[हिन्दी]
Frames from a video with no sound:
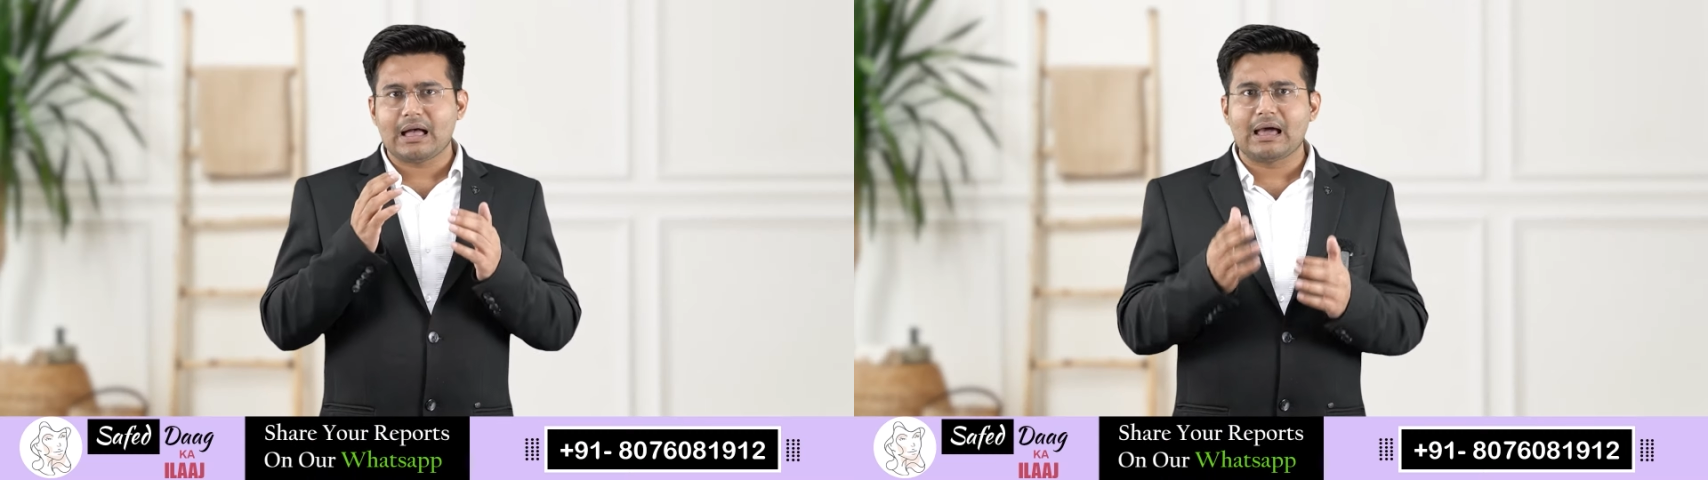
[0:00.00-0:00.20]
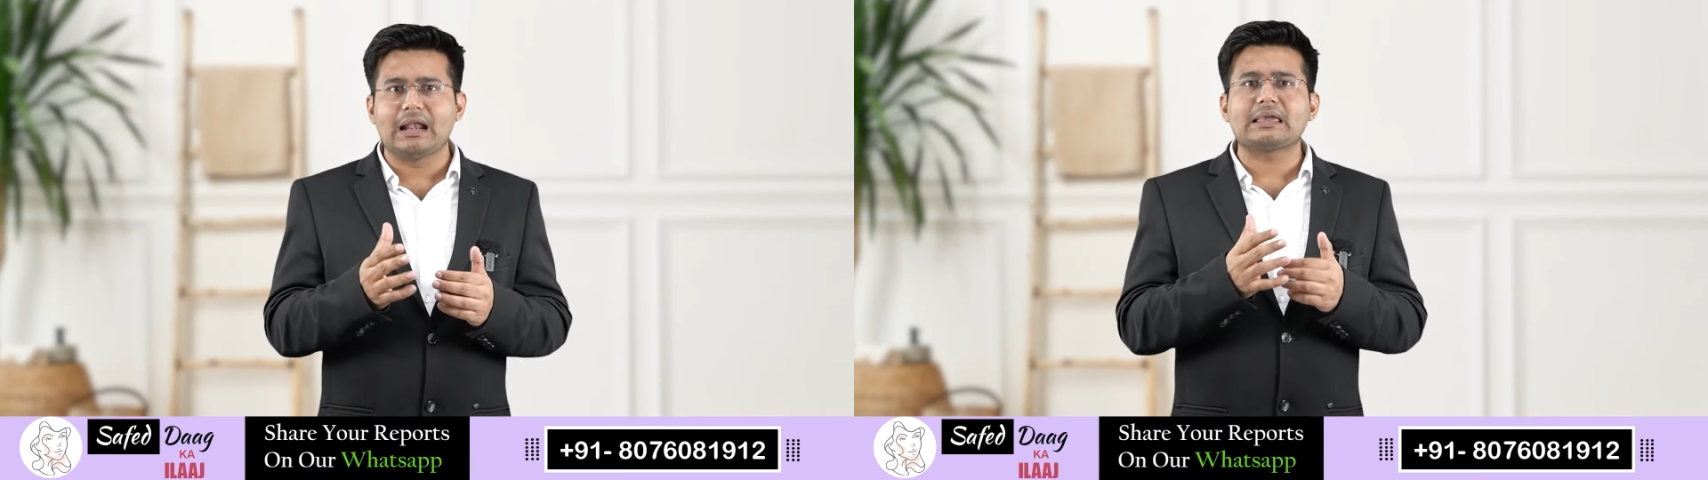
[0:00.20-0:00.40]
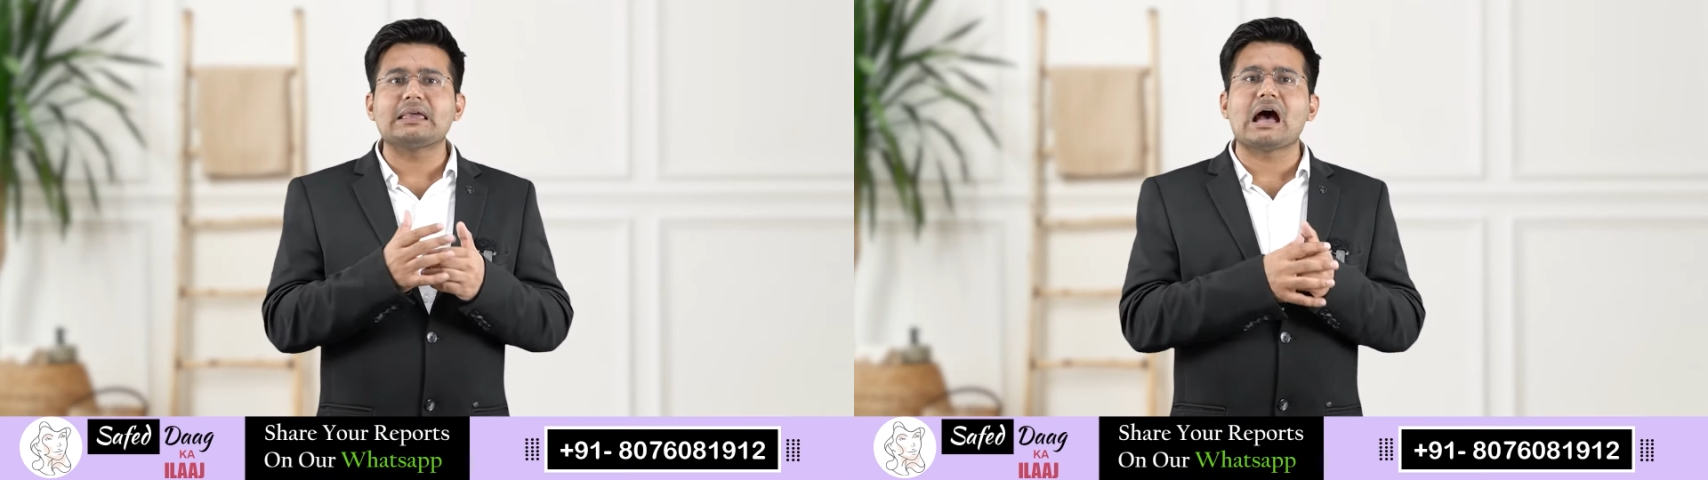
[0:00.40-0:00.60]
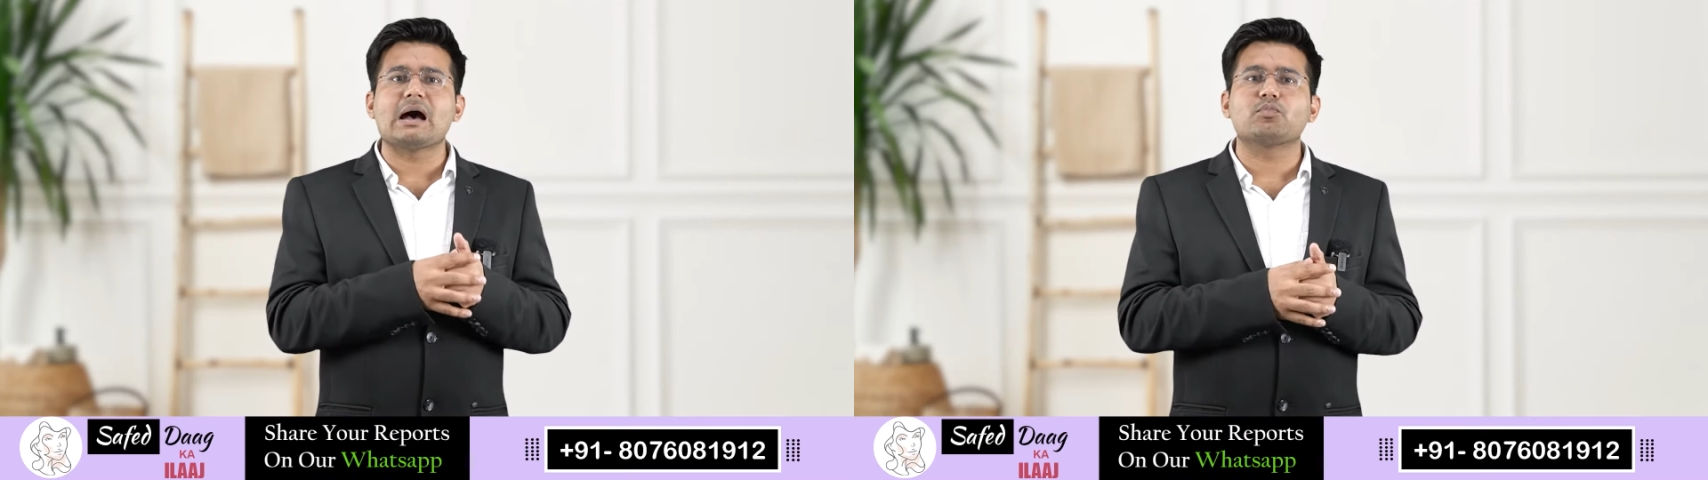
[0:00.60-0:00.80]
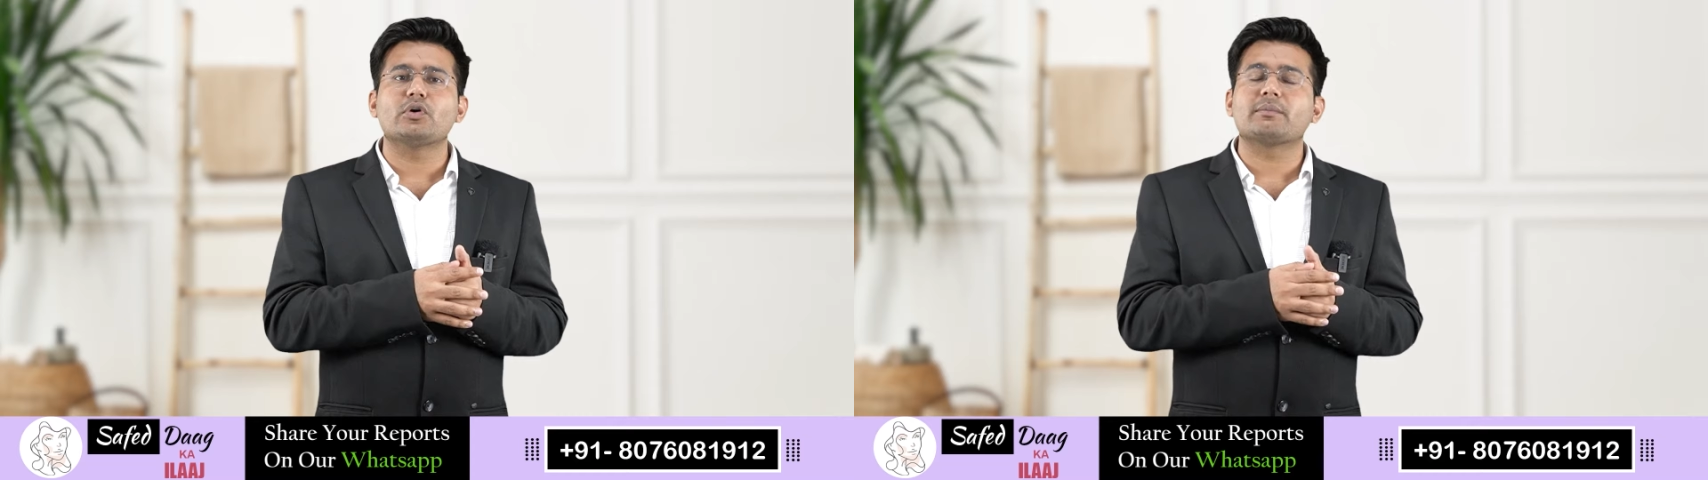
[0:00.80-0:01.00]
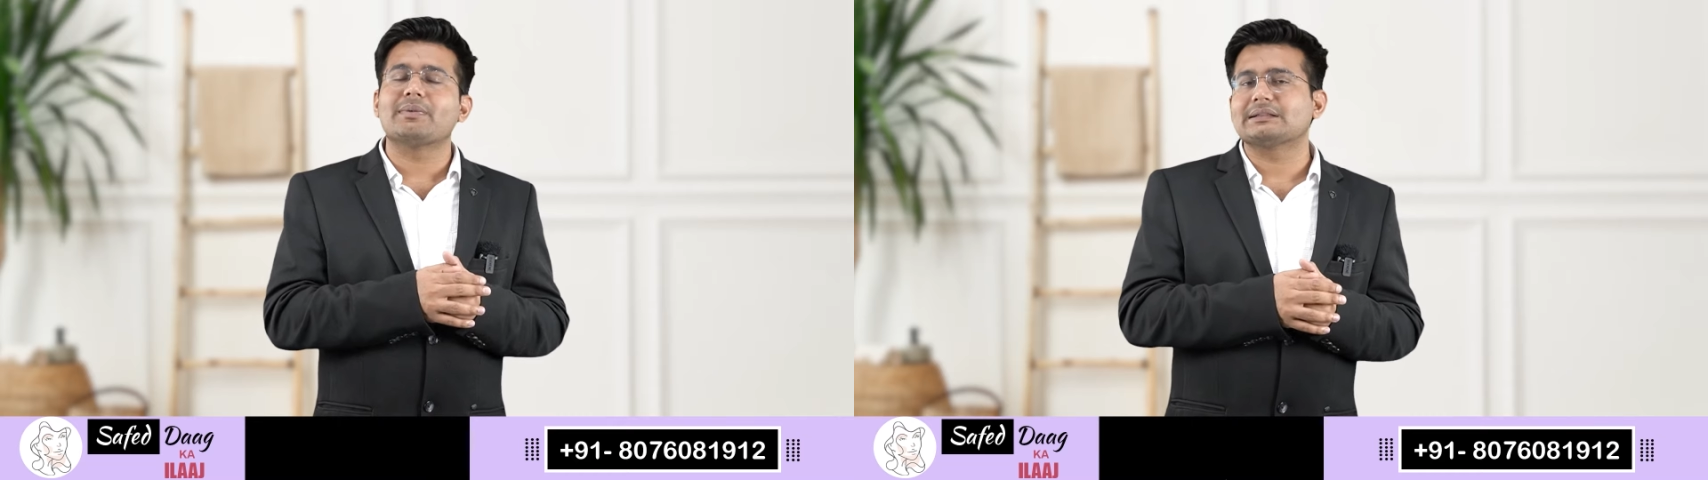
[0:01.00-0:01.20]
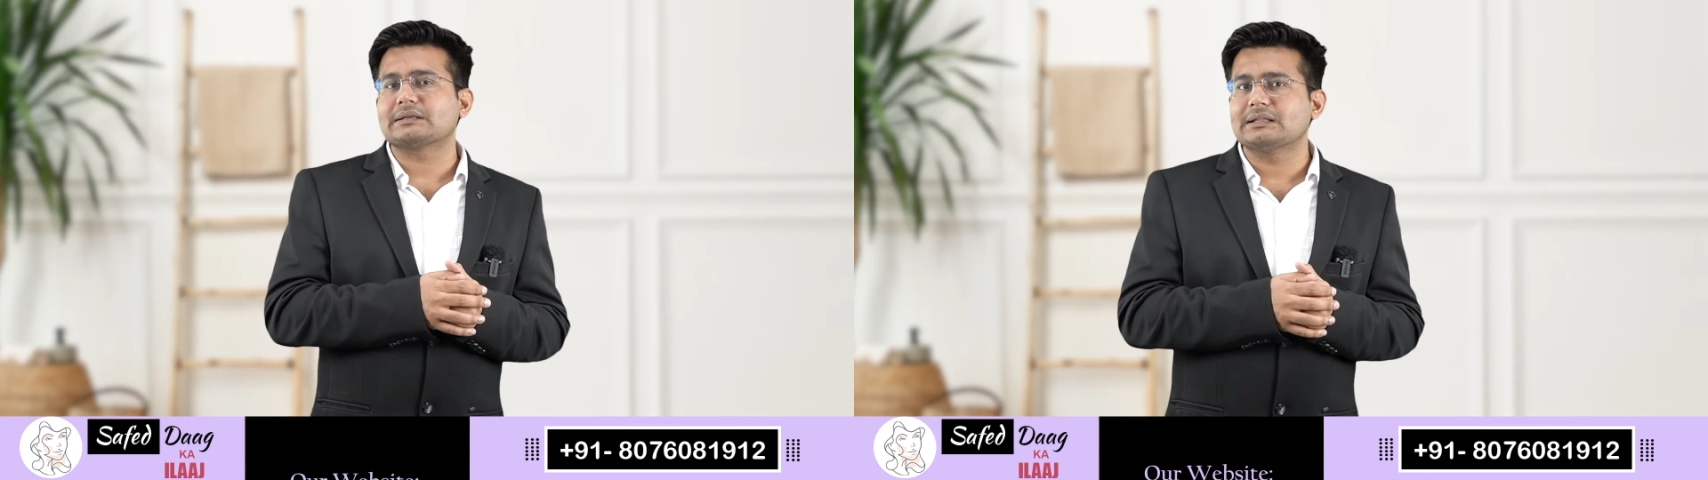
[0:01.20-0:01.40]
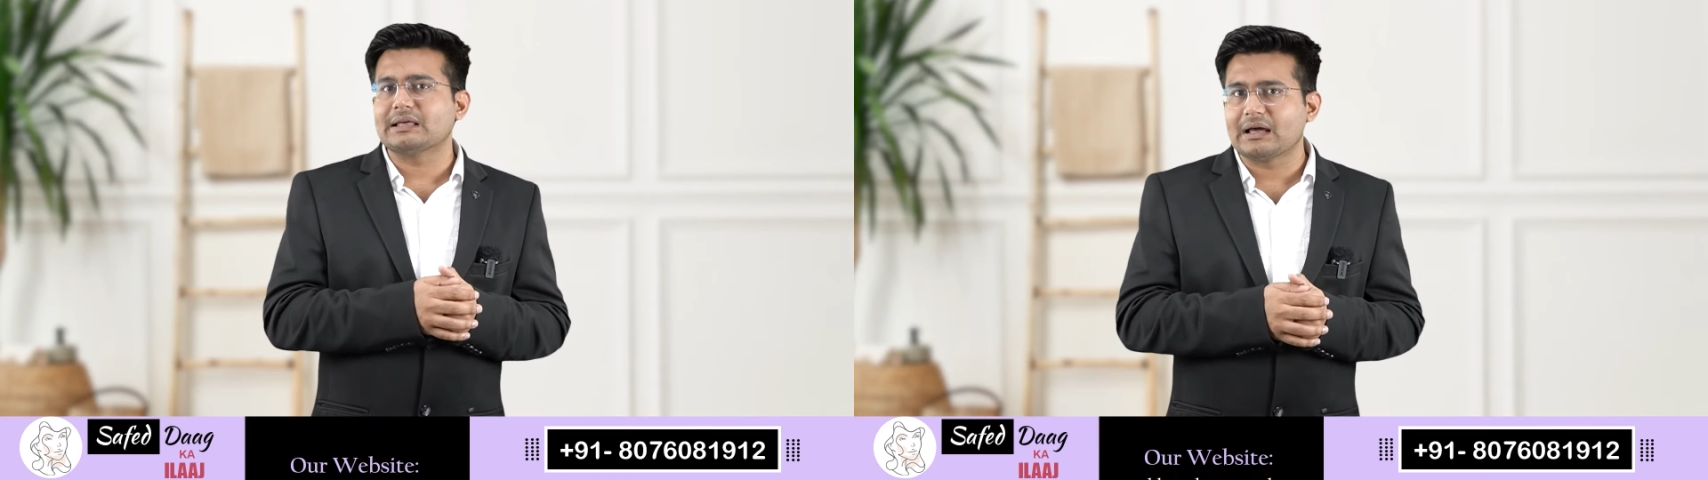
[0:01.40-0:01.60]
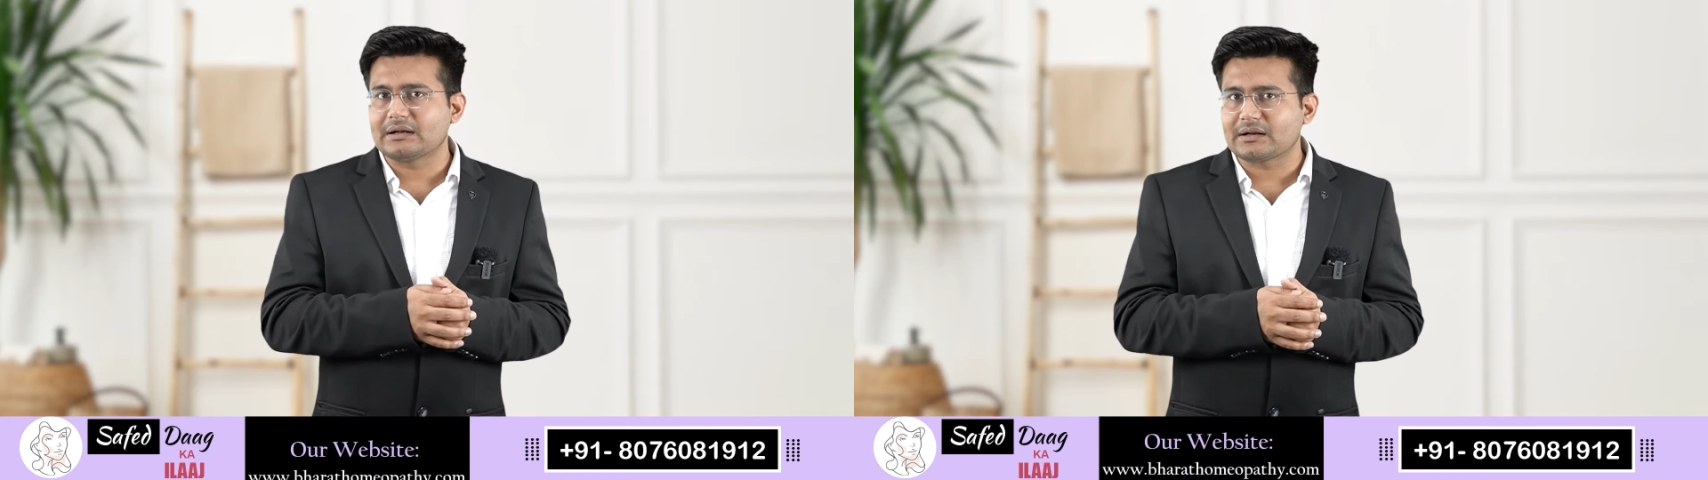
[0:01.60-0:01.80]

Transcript: हालांकि आपको एक बात का ध्यान